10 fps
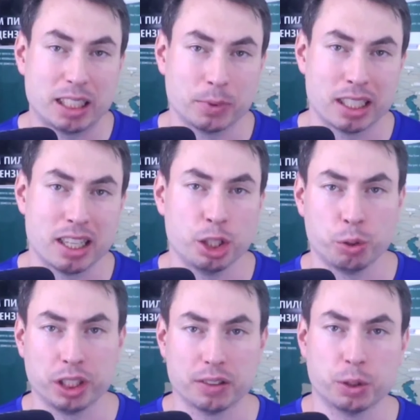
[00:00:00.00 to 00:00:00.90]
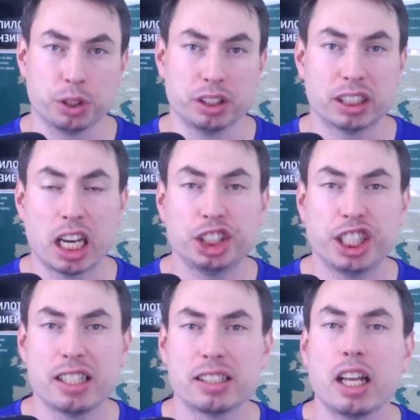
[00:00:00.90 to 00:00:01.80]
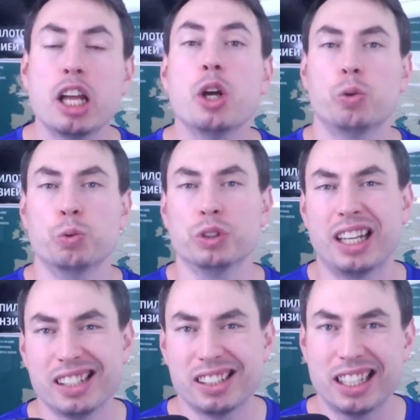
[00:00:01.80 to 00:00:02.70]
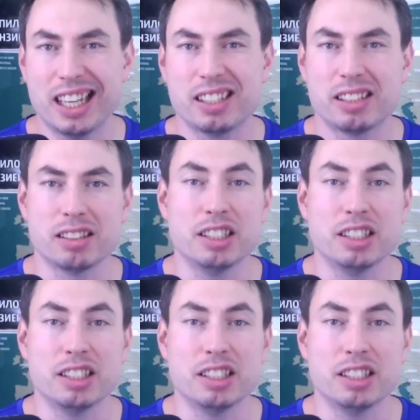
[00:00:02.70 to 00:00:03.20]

этом канале ролики выходят не так часто. У нас есть